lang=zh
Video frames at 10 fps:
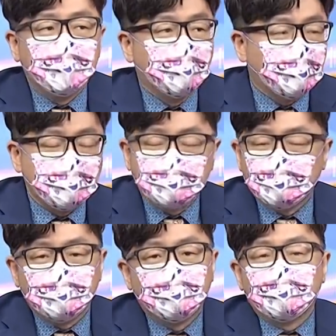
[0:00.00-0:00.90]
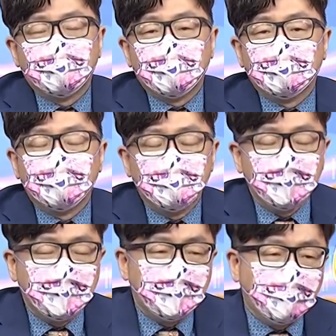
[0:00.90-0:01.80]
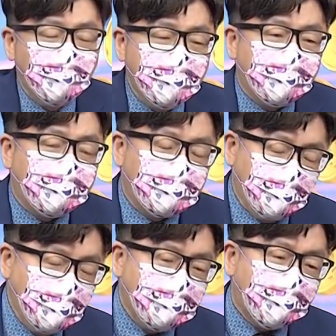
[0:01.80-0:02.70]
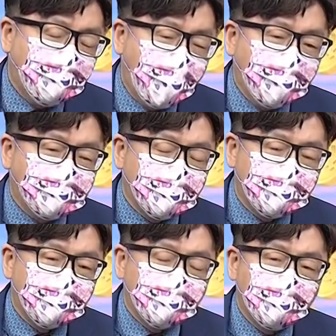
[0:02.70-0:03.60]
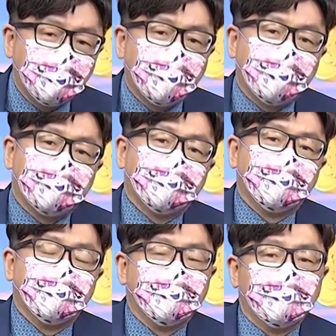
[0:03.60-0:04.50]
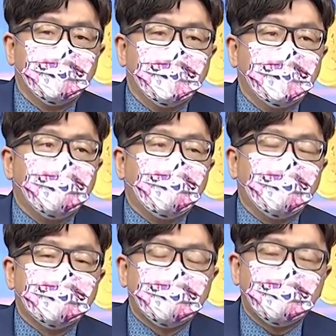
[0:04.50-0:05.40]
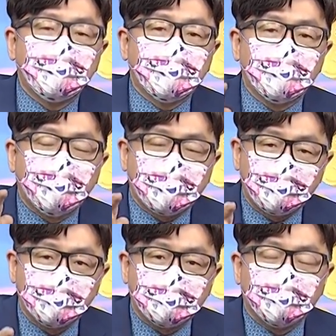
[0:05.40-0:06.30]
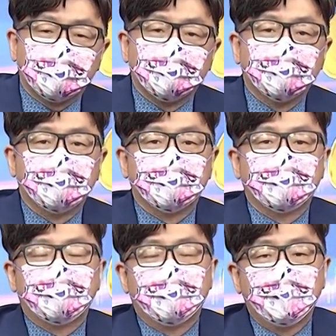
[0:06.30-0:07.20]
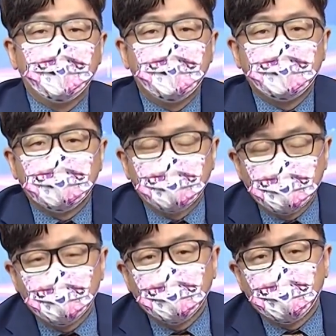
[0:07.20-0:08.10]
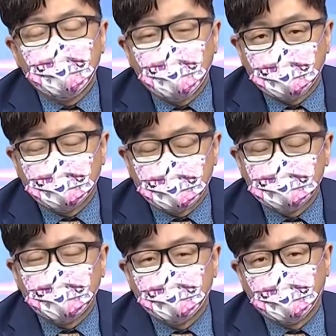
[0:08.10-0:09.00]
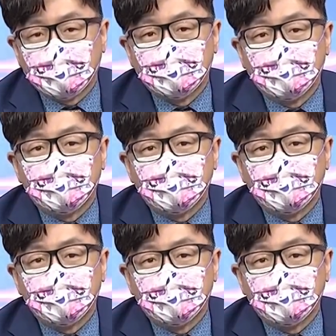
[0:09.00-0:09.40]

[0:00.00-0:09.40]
我跟你讲，很多都没有，因为一年半以前去追红海的人，很多在去年都把它剁掉了。你知道剁掉航海拿去干嘛？